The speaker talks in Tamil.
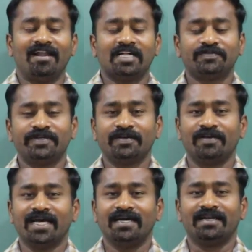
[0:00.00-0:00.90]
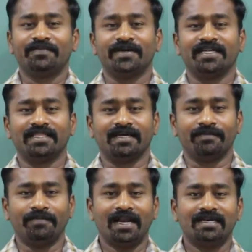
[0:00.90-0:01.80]
லாஸ்ட் வீடியோவில் நம்ம இந்த
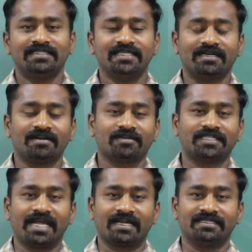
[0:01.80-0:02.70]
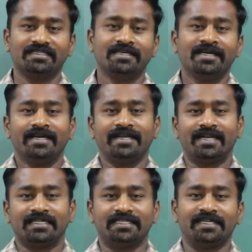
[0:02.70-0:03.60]
பேலன்சிங் ரிடாக்ஸ் ரியாக்ஷன்
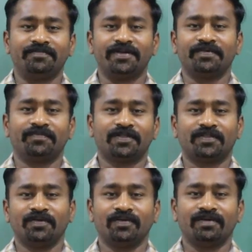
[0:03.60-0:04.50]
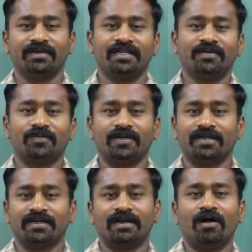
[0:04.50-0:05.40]
இன் அசிட்டிக் மீடியம் பார்த்தோம் இன்றைக்கி ஒரு
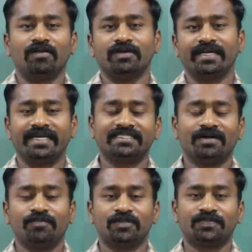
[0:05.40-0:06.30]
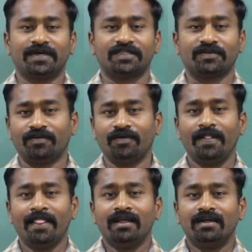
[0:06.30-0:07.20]
நாலு எக்ஸாம்பிள்ஸ் பார்த்துருக்கோம்
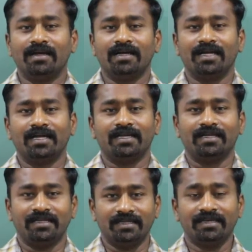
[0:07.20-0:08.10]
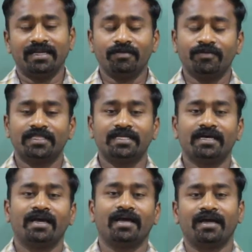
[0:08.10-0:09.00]
uh, இன்றைக்கும் வந்து
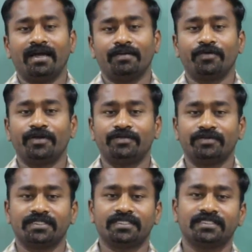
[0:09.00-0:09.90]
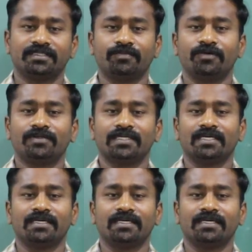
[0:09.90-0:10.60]
ஐ எம் கோயிங் டு டிஸ்கஸ் அபவுட்